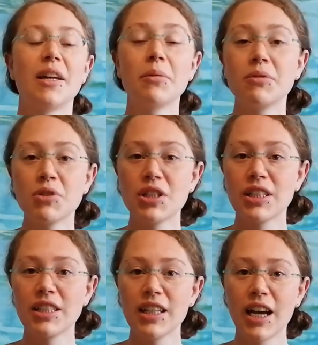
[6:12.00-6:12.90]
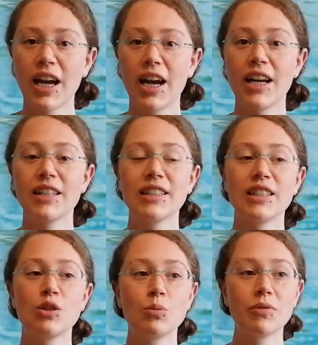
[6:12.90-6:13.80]
Damit wünsche ich dir
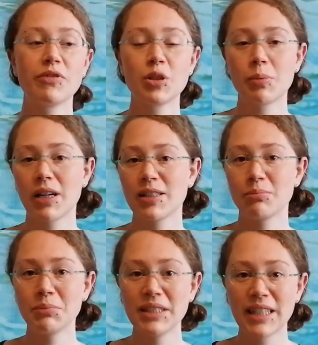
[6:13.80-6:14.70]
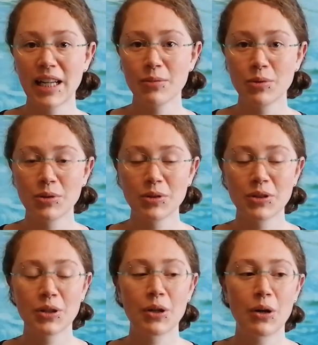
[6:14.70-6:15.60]
super viel Spaß mit deinem
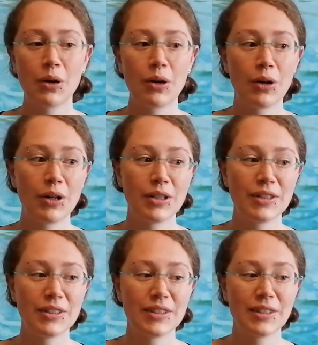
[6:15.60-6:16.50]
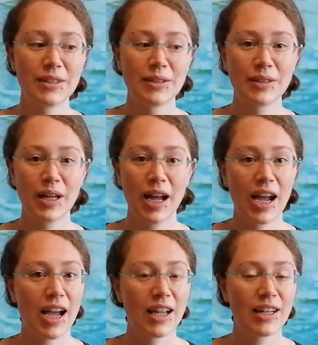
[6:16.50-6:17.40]
Hund und
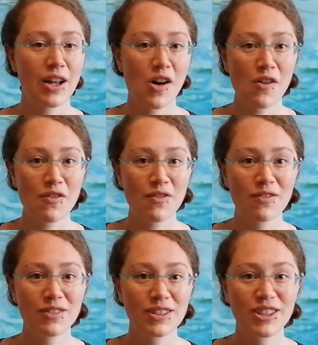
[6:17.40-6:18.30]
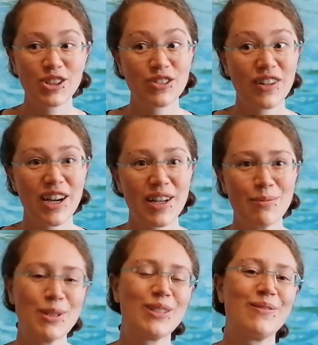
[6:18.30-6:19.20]
einen Haufen Good
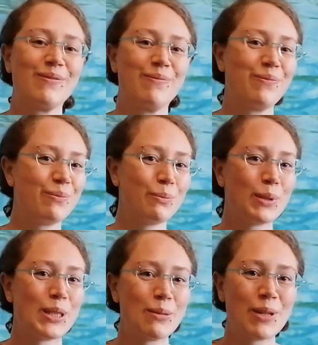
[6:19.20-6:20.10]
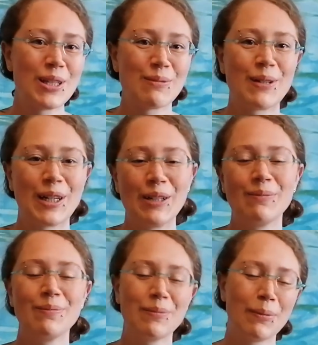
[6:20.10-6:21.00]
Vibes. Bis zum nächsten Mal.
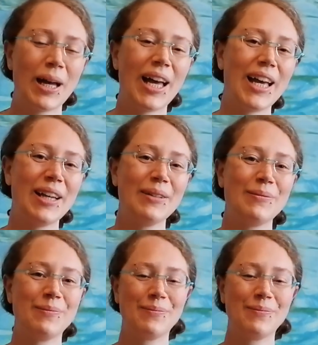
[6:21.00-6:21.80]
Bye!